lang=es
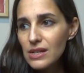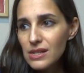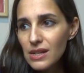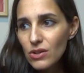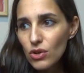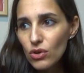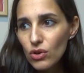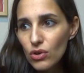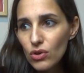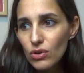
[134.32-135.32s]
sino
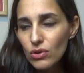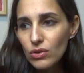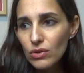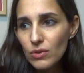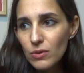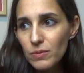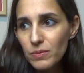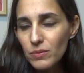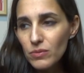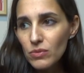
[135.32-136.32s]

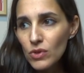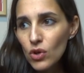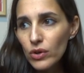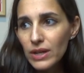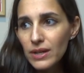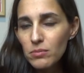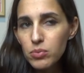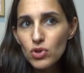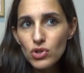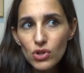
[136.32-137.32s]
con el
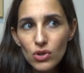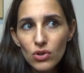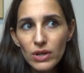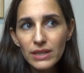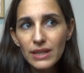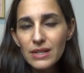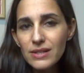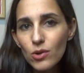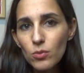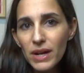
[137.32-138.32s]
impulso que tiene
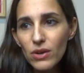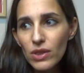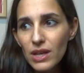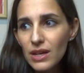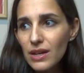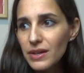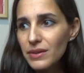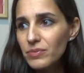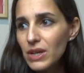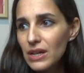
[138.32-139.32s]
el ser humano
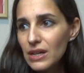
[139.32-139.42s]
de